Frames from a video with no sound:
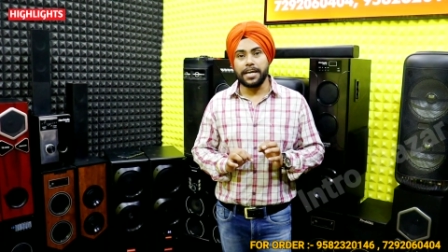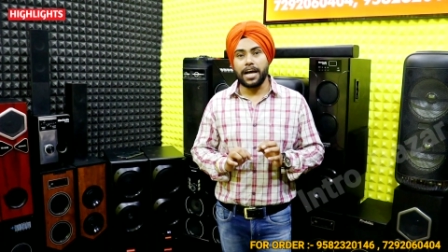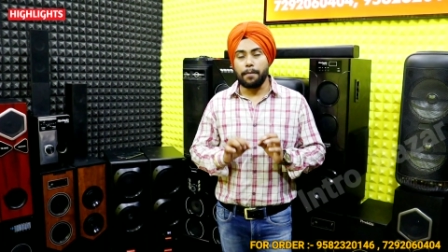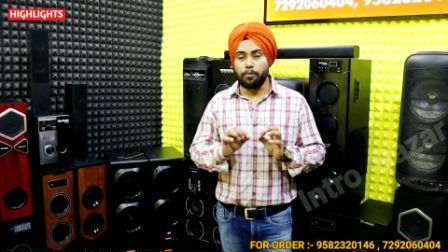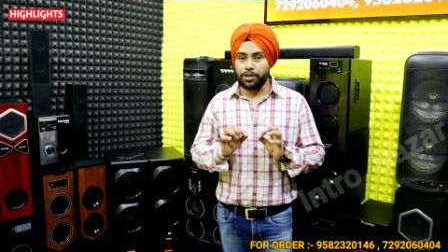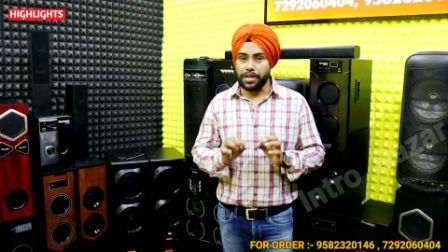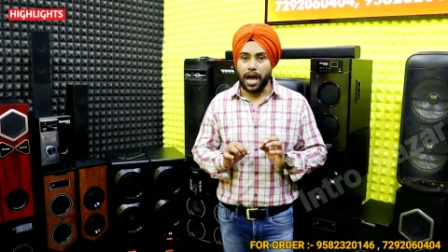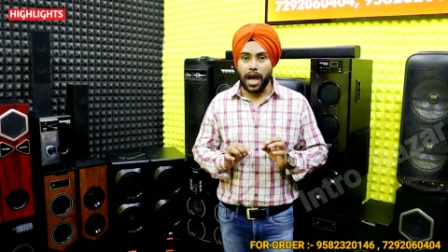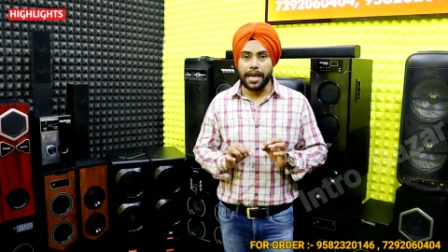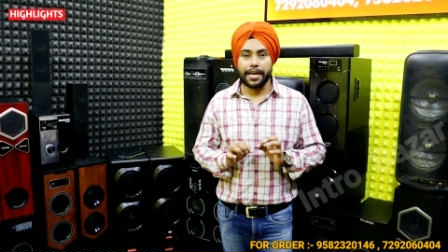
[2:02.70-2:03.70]
चलिएगा आप लोग
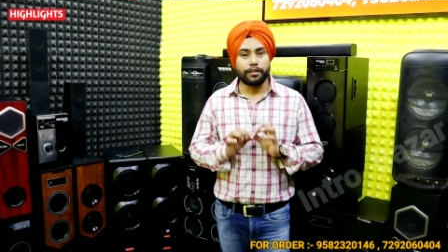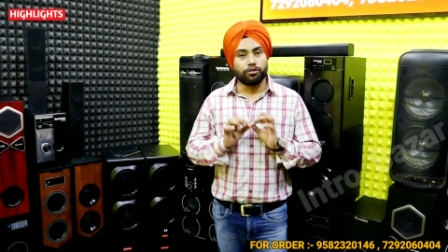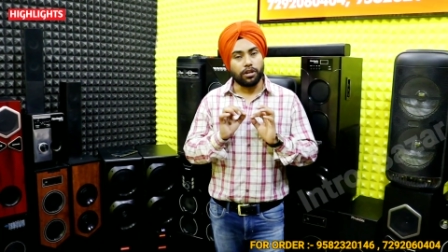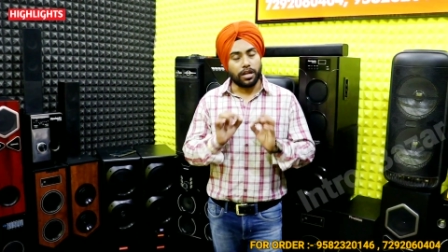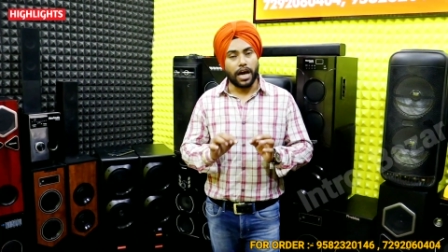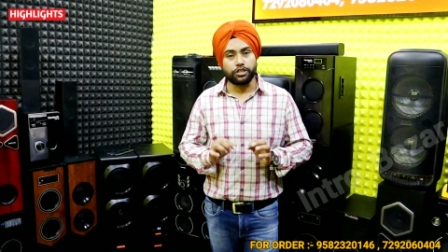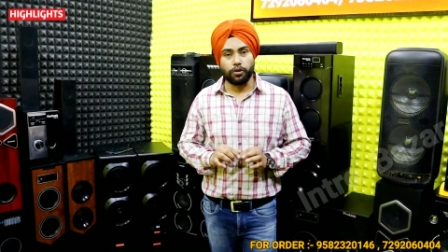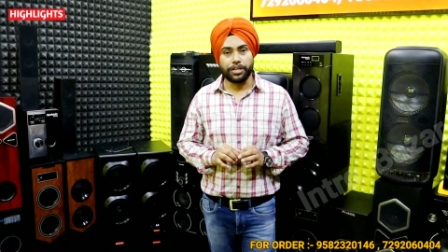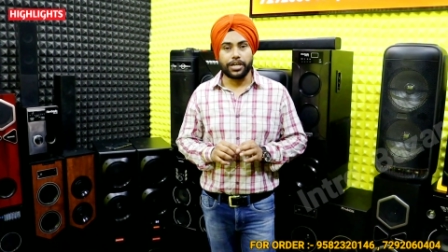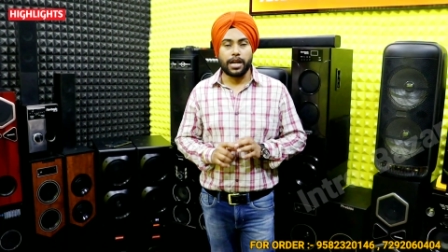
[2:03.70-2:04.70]
यहाँ आएंगे तो निराश
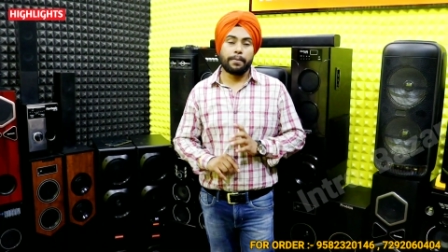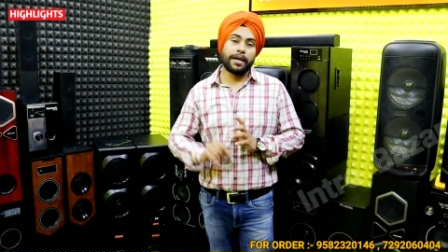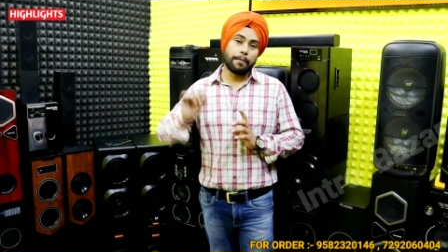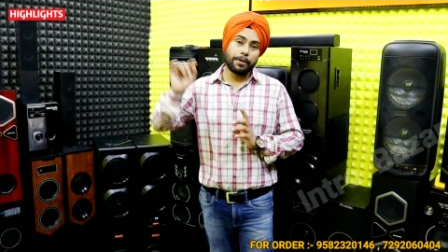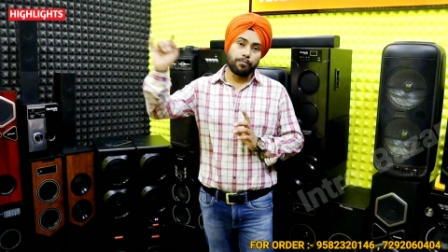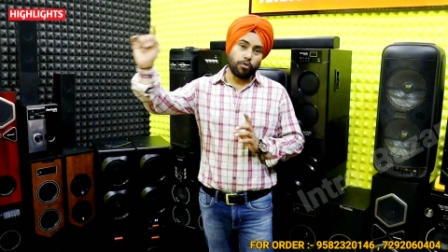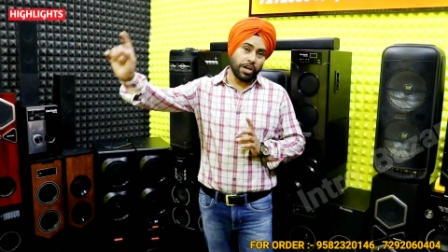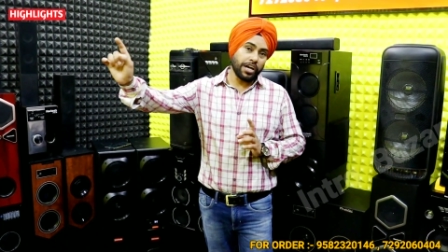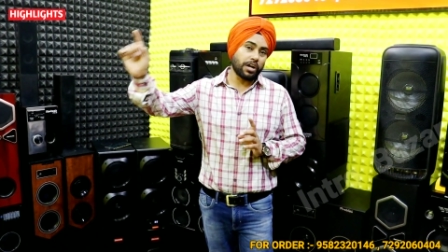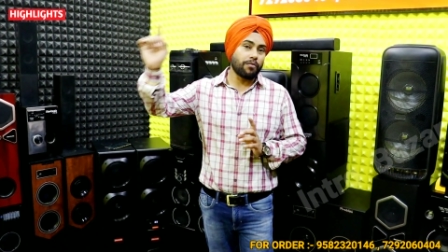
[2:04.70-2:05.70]
होकर जाना पड़ेगा अपनी
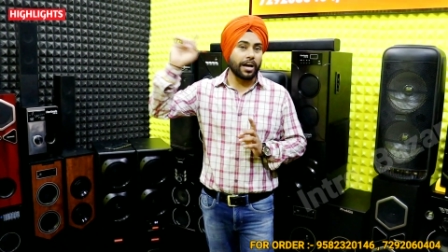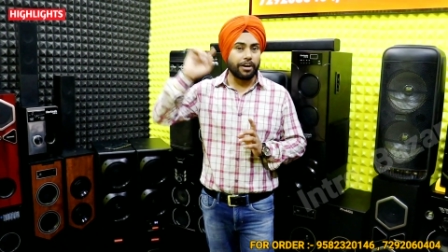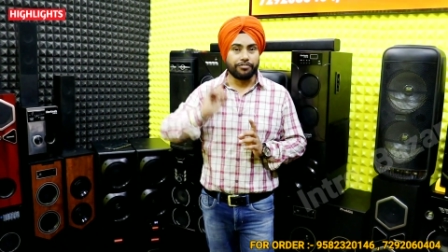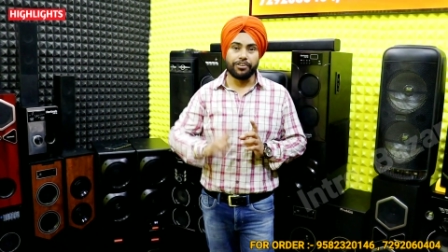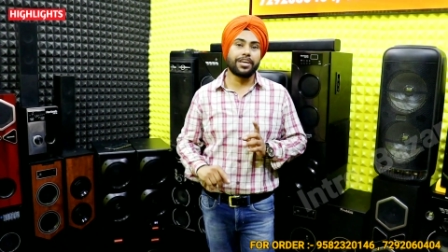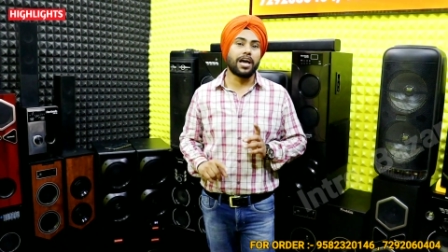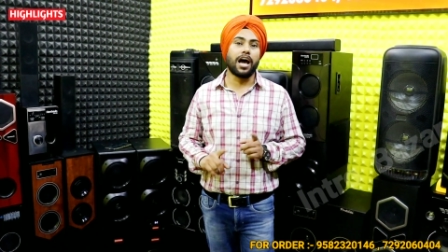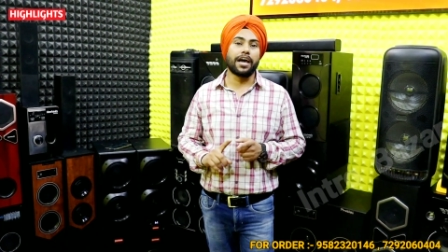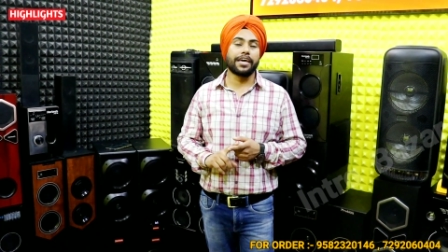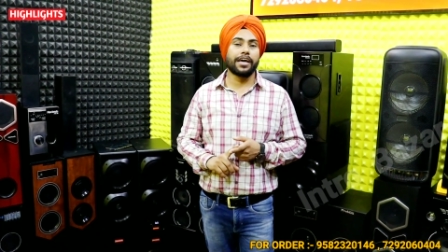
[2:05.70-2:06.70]
बुकिंग करवा के फिर
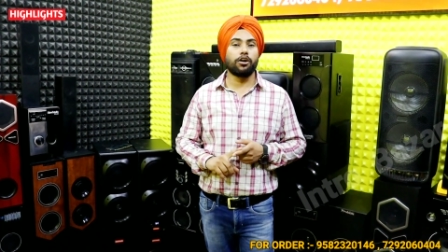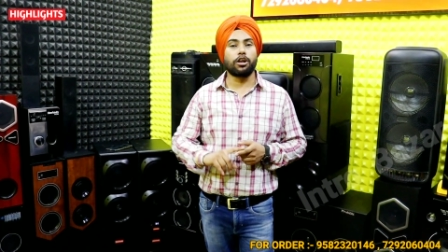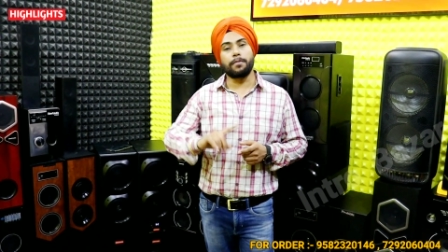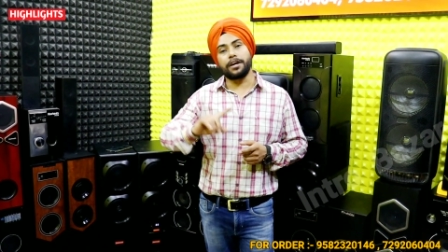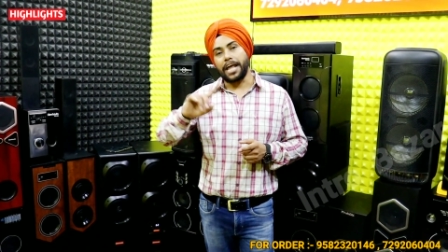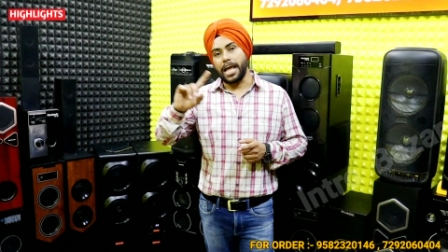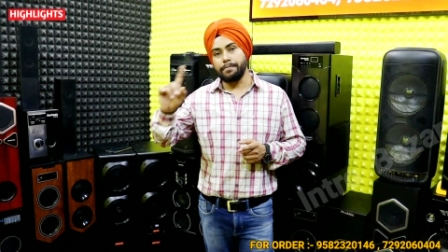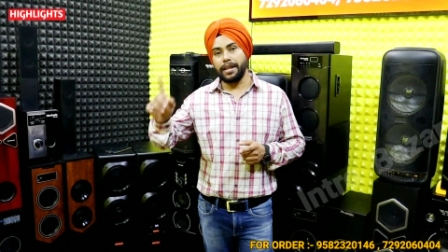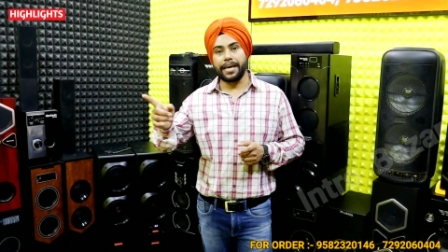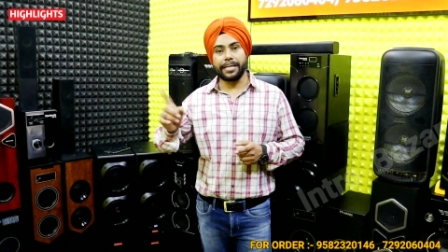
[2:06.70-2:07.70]
यहाँ आइए और अपना
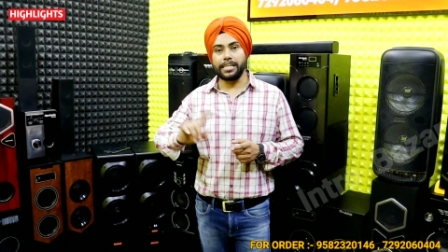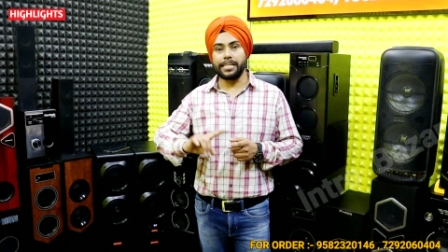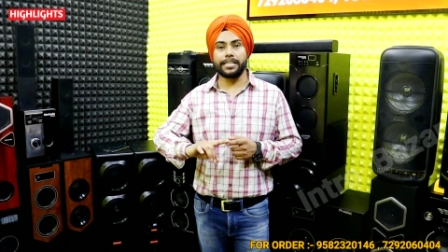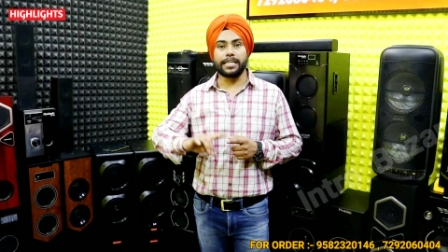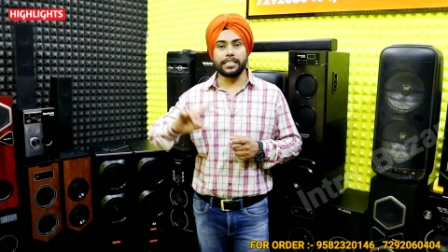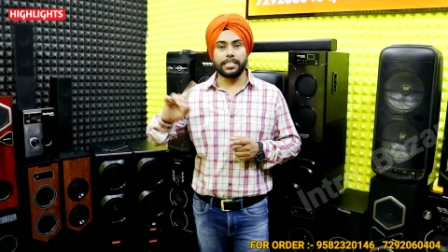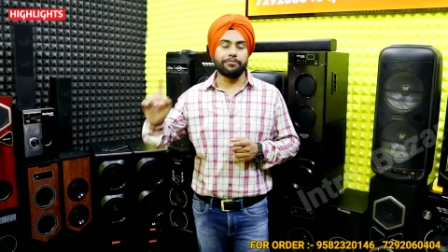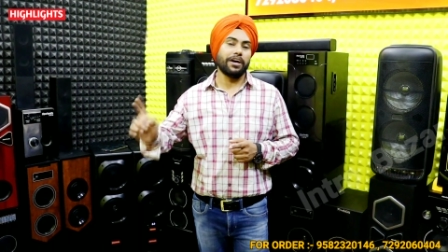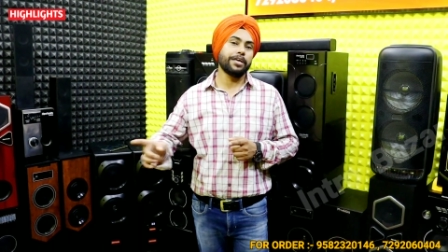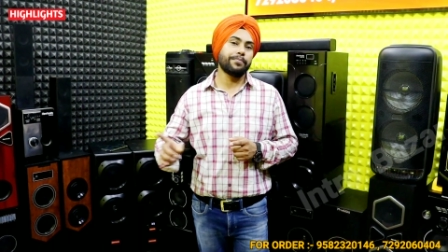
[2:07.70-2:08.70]
टाइम लेके चलिए जैसे
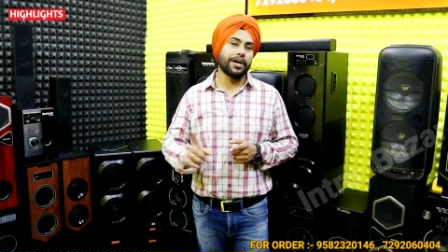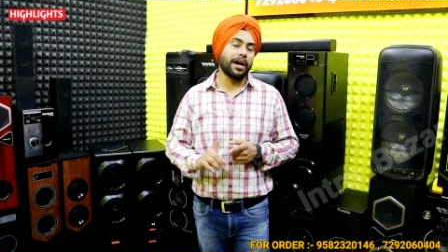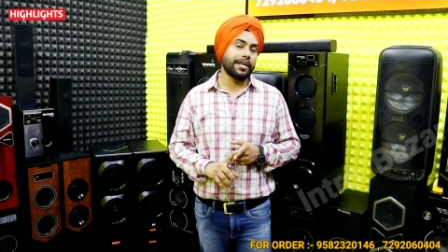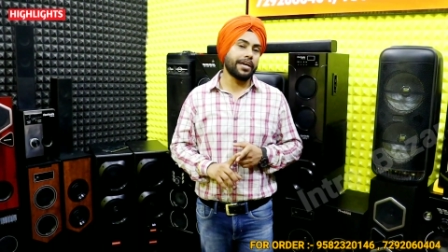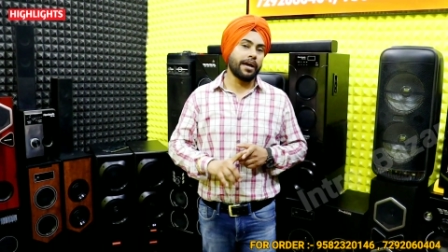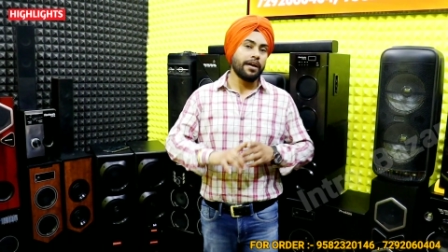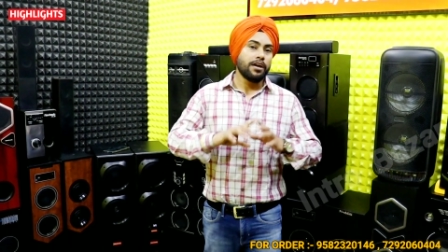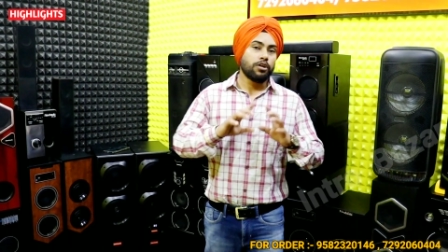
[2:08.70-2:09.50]
दिवाली भी आ रही है